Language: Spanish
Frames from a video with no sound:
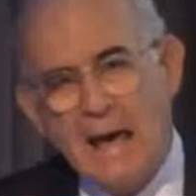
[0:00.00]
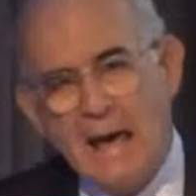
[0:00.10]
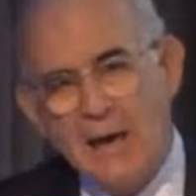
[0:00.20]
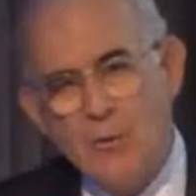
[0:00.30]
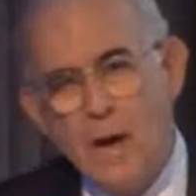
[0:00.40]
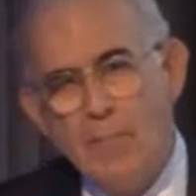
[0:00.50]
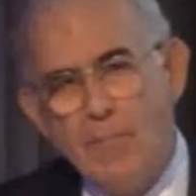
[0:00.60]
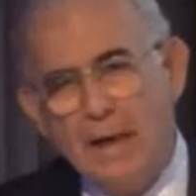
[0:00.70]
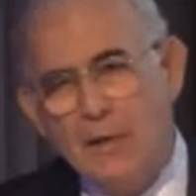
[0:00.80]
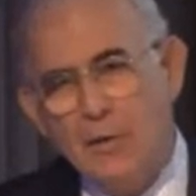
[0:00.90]
hay un
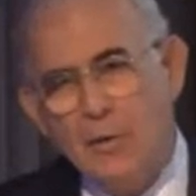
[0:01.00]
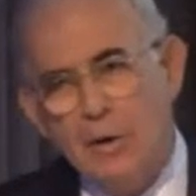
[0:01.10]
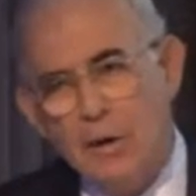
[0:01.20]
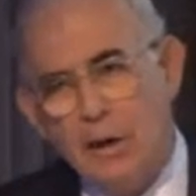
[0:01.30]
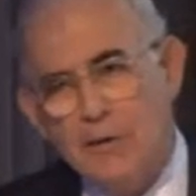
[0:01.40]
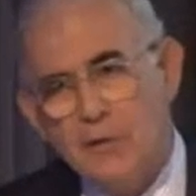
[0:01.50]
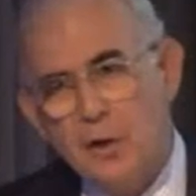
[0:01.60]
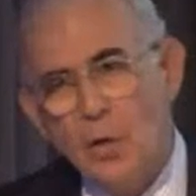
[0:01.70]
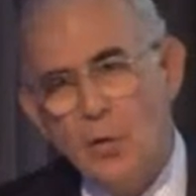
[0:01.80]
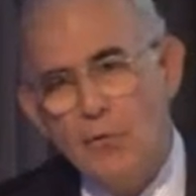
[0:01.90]
aspecto que se
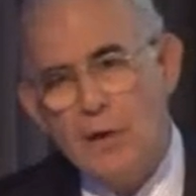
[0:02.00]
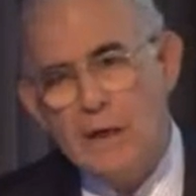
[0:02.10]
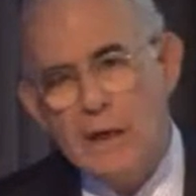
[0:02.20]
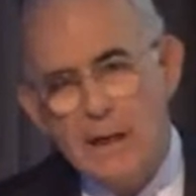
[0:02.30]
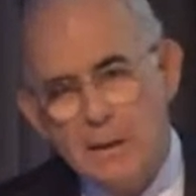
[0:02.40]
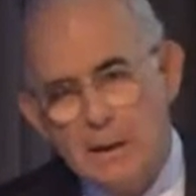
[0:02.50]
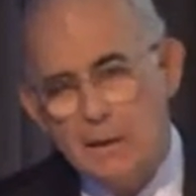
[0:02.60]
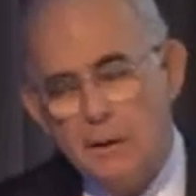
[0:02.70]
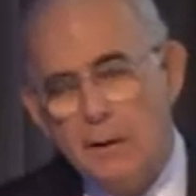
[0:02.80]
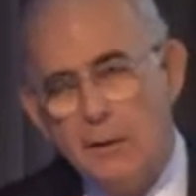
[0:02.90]
nos olvida
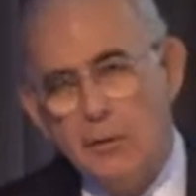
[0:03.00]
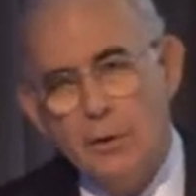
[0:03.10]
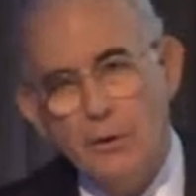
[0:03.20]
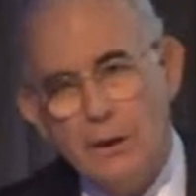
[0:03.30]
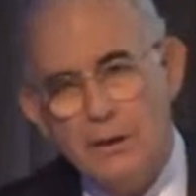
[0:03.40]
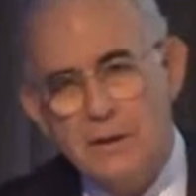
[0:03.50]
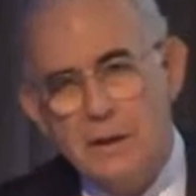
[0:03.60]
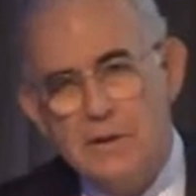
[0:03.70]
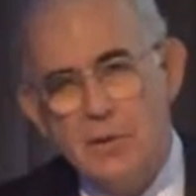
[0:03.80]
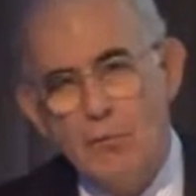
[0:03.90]
y que yo creo que en
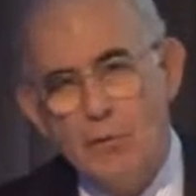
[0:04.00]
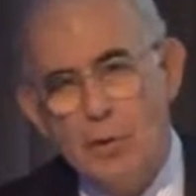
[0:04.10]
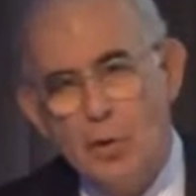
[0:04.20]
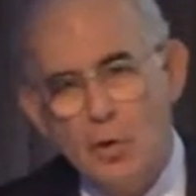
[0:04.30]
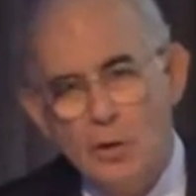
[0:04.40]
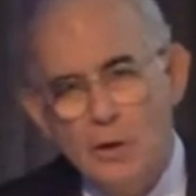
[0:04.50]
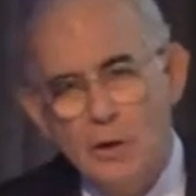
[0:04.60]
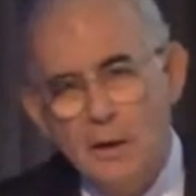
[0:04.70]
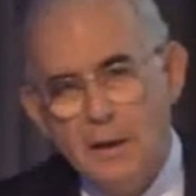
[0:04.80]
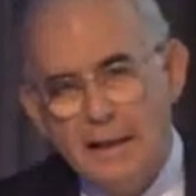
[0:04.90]
Chile se olvidó,
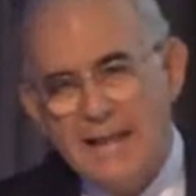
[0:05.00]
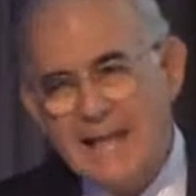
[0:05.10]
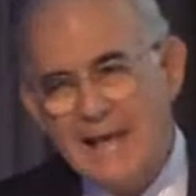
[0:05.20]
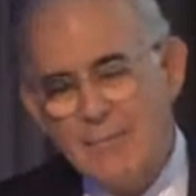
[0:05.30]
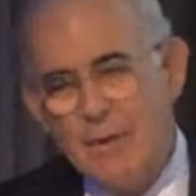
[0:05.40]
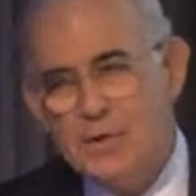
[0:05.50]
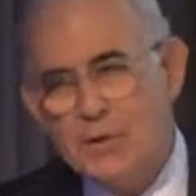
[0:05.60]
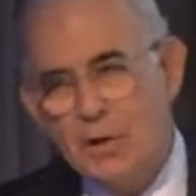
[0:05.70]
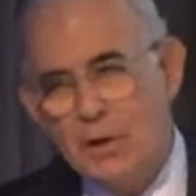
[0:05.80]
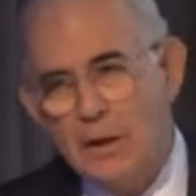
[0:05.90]
que estas
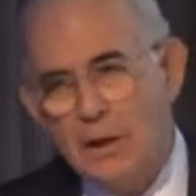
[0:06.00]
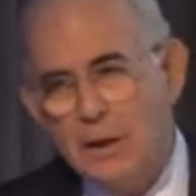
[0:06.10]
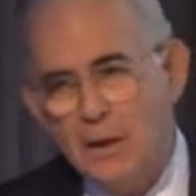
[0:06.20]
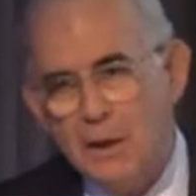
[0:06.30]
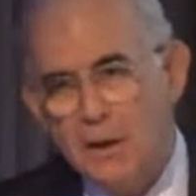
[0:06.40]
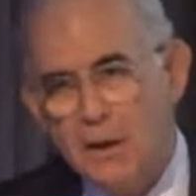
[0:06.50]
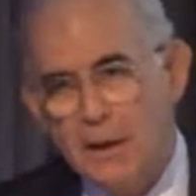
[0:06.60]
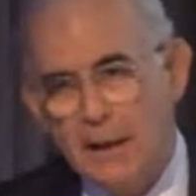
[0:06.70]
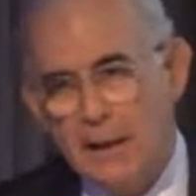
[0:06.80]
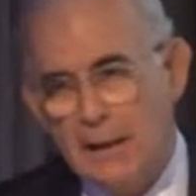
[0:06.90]
inversiones
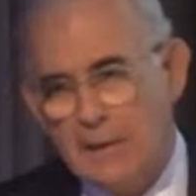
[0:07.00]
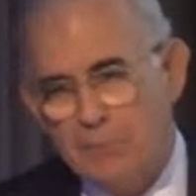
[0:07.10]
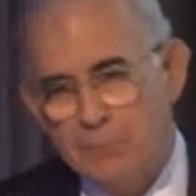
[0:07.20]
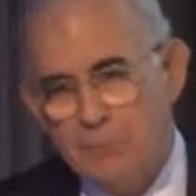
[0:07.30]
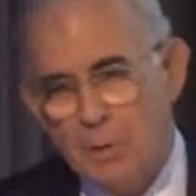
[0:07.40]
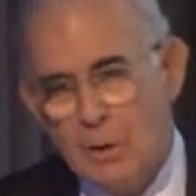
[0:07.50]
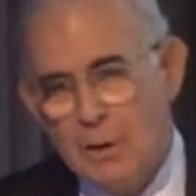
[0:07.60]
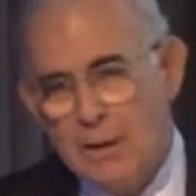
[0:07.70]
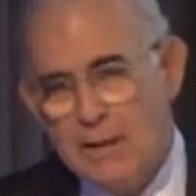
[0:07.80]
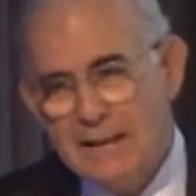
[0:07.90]
eh,
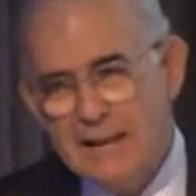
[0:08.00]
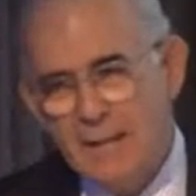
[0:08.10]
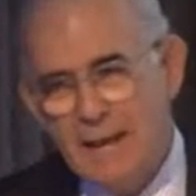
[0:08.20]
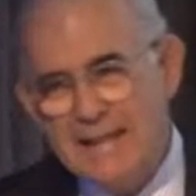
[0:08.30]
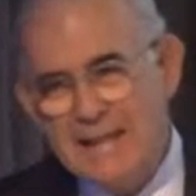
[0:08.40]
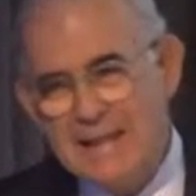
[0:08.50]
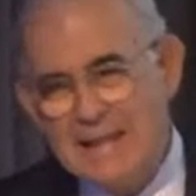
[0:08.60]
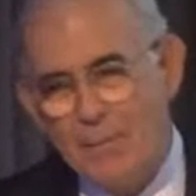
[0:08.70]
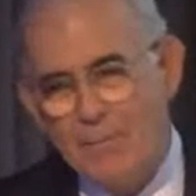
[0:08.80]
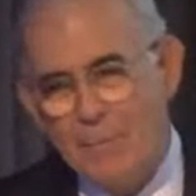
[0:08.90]
dependen
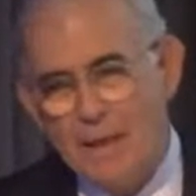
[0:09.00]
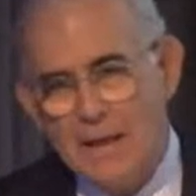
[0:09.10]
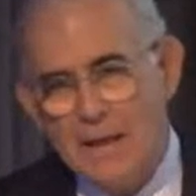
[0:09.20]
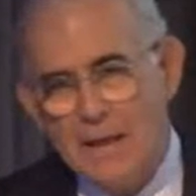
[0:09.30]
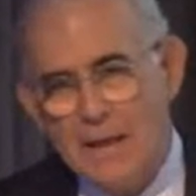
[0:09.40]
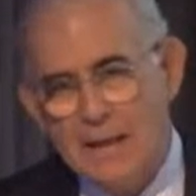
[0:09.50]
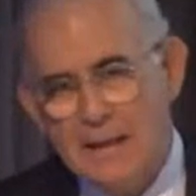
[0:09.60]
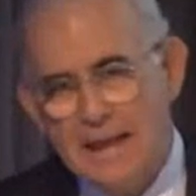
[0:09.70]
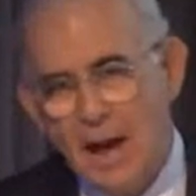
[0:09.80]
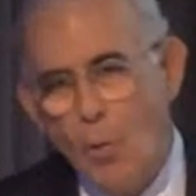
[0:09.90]
también
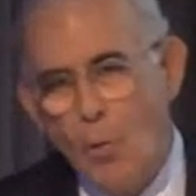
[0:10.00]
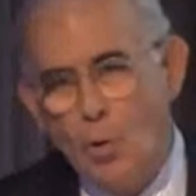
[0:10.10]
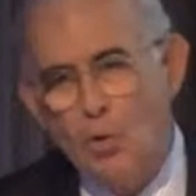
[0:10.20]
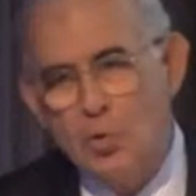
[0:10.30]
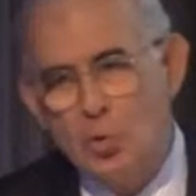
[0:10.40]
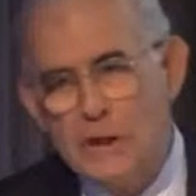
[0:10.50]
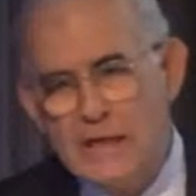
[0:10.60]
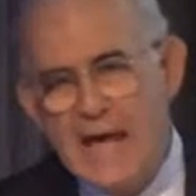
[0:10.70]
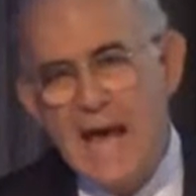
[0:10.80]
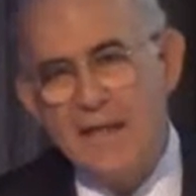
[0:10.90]
de la
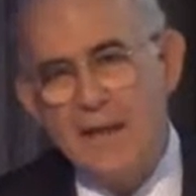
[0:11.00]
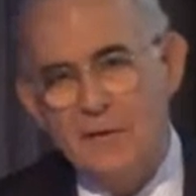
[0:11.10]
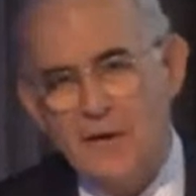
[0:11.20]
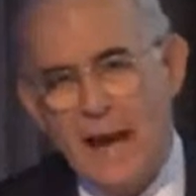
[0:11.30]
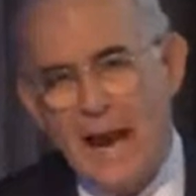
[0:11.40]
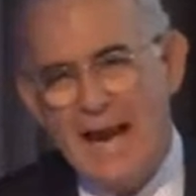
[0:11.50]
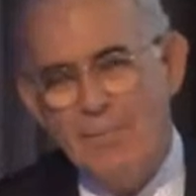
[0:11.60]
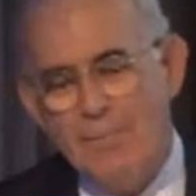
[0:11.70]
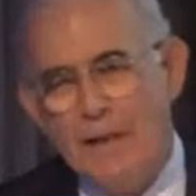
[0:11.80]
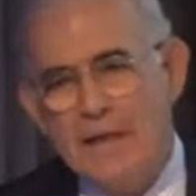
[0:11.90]
oportunidad. O sea, hay
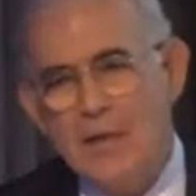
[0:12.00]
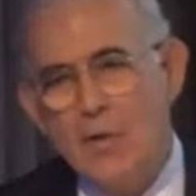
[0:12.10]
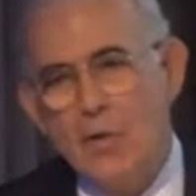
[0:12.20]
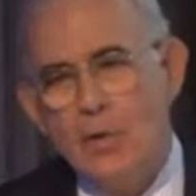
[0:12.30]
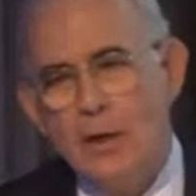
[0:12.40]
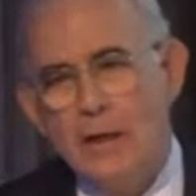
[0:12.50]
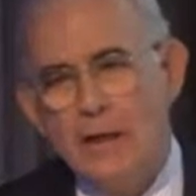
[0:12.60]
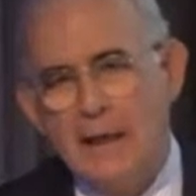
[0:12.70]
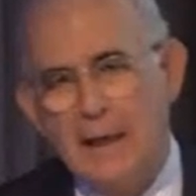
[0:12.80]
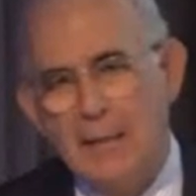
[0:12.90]
periodos en
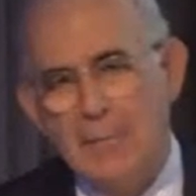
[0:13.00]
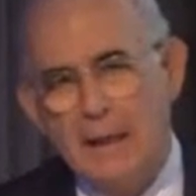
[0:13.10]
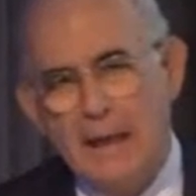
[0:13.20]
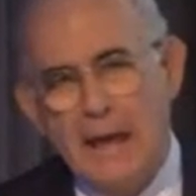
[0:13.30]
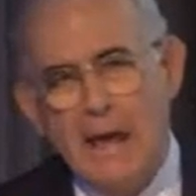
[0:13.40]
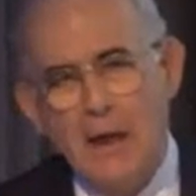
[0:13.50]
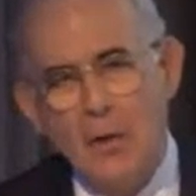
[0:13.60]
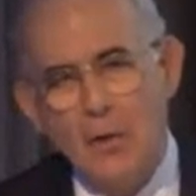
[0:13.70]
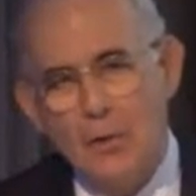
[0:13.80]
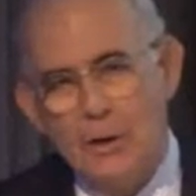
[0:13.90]
que el
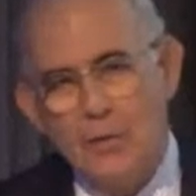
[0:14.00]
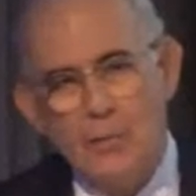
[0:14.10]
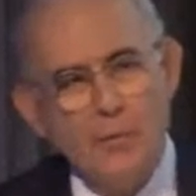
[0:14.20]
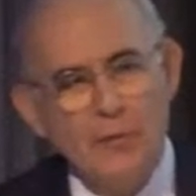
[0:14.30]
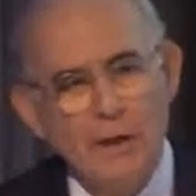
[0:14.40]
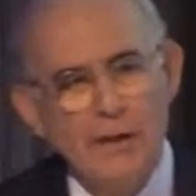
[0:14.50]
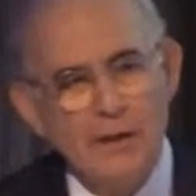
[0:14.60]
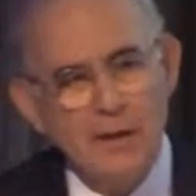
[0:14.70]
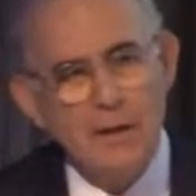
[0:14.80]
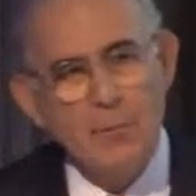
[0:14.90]
mercado y los inversionistas
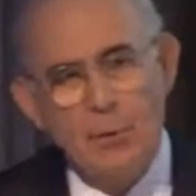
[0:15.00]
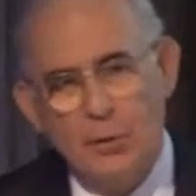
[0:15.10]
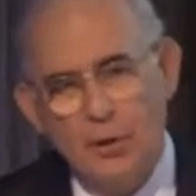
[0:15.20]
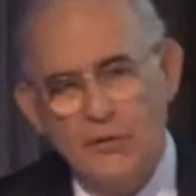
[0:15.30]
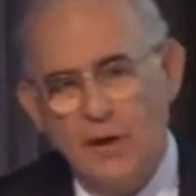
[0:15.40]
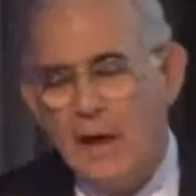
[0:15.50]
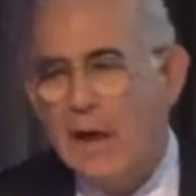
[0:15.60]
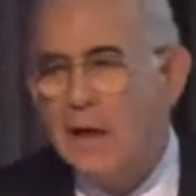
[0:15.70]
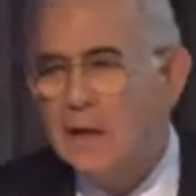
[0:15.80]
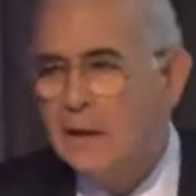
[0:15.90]
están dispuestos a
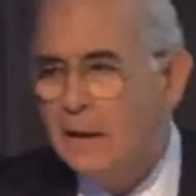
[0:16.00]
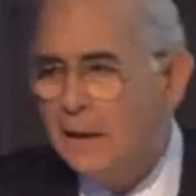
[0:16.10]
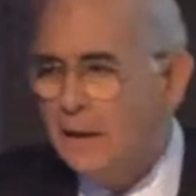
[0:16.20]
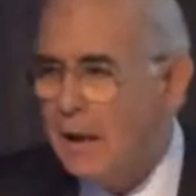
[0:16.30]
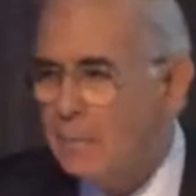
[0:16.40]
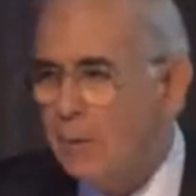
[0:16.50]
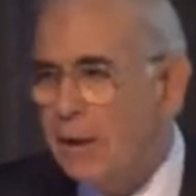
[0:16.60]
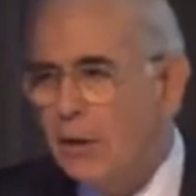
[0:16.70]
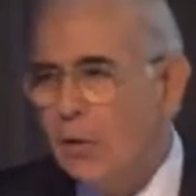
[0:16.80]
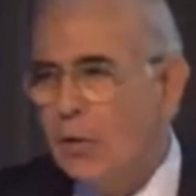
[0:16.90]
hacerlas y hay
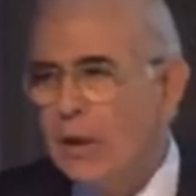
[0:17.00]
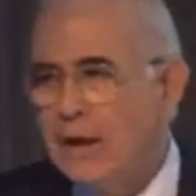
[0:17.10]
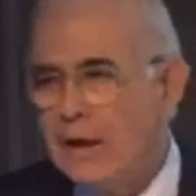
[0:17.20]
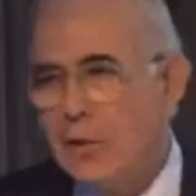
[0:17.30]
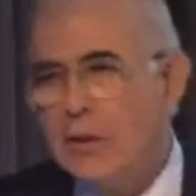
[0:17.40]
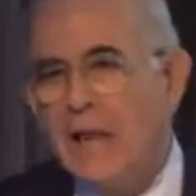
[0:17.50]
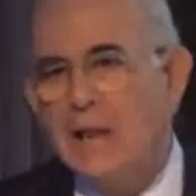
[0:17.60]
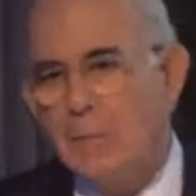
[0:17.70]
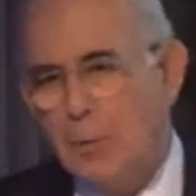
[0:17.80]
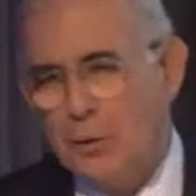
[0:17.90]
periodos en que no
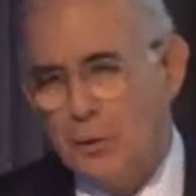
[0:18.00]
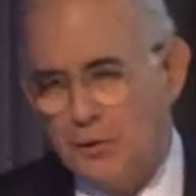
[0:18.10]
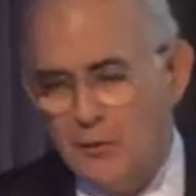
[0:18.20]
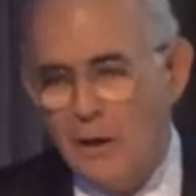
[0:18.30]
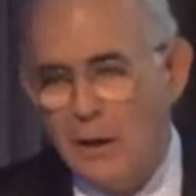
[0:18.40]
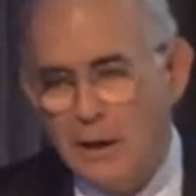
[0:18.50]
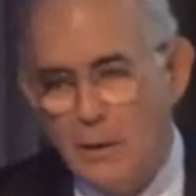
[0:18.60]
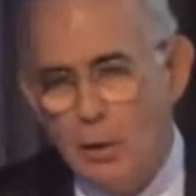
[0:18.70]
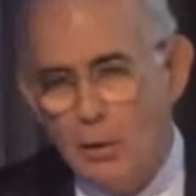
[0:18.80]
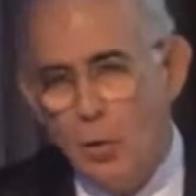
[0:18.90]
están dispuestos a hacerlas. Y
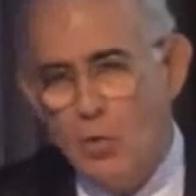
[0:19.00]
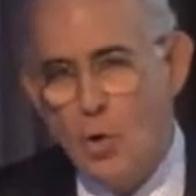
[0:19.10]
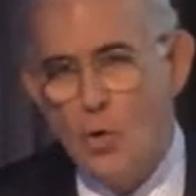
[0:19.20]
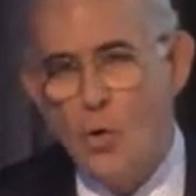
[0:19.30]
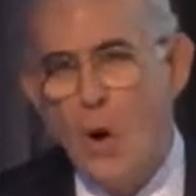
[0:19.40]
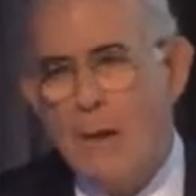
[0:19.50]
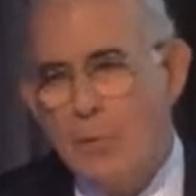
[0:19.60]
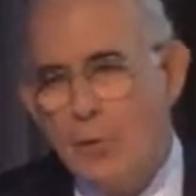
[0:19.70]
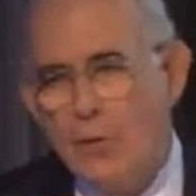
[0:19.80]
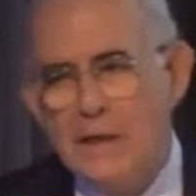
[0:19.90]
cuando uno no
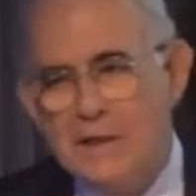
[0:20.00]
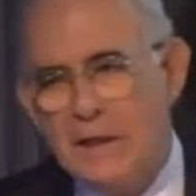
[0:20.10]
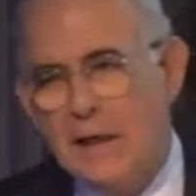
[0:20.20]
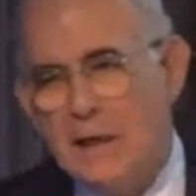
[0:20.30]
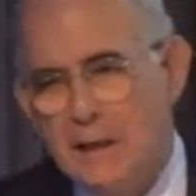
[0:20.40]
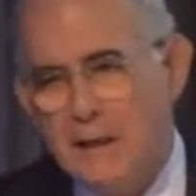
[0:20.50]
aprovecha